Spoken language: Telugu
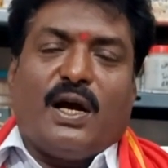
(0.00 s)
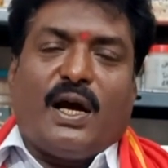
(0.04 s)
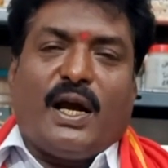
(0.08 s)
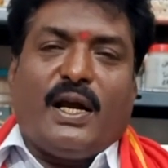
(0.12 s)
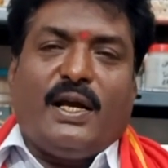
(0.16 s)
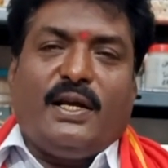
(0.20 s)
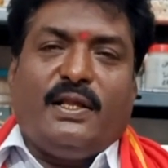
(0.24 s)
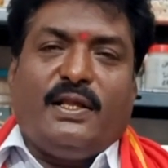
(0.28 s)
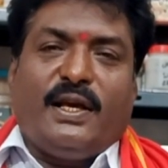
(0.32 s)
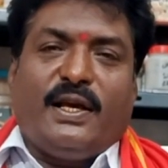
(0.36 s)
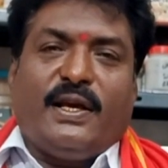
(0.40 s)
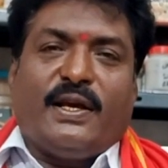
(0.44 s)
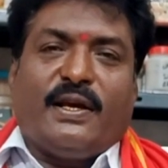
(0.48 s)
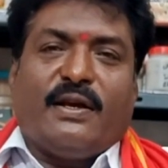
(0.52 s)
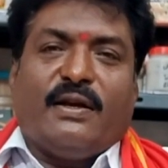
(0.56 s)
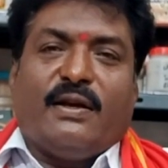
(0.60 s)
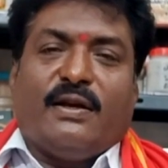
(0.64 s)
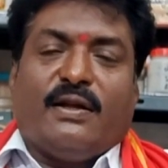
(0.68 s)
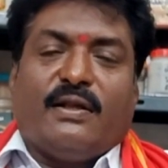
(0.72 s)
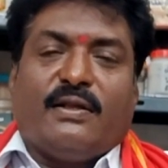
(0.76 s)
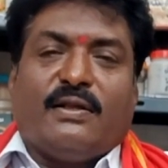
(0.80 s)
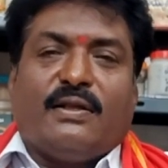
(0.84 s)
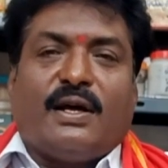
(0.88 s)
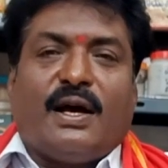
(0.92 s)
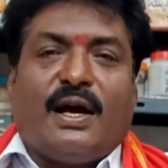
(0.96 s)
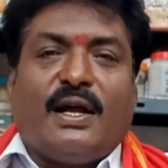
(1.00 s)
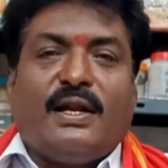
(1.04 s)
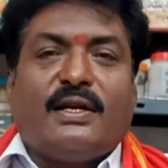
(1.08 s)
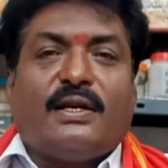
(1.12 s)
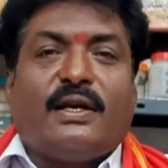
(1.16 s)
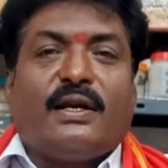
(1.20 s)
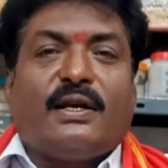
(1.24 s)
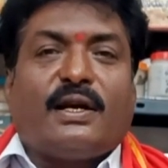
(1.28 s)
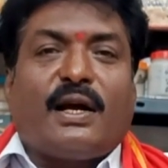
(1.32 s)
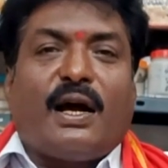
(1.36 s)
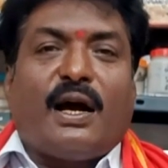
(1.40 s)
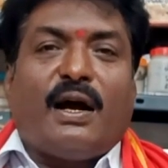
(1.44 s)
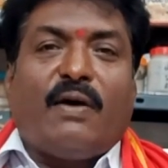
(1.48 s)
అయితే దానికి
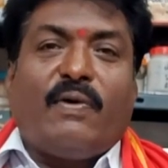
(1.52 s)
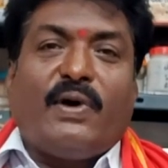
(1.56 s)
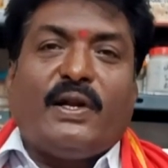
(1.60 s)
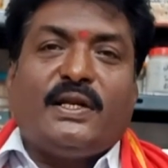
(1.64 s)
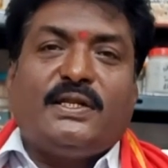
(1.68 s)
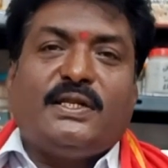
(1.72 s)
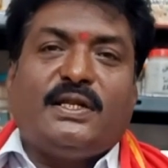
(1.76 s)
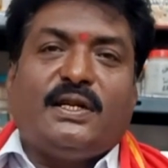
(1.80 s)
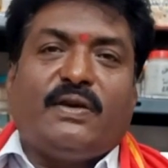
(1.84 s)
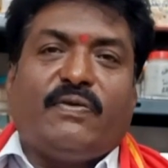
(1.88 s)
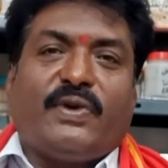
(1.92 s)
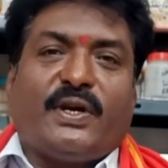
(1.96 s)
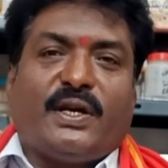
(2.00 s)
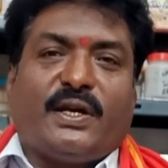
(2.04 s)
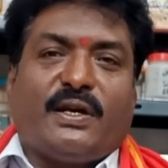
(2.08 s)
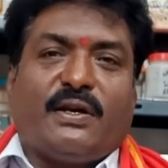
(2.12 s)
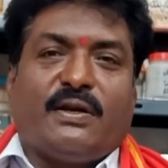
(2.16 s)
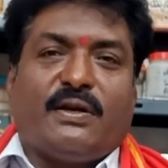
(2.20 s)
కావాల్సినవి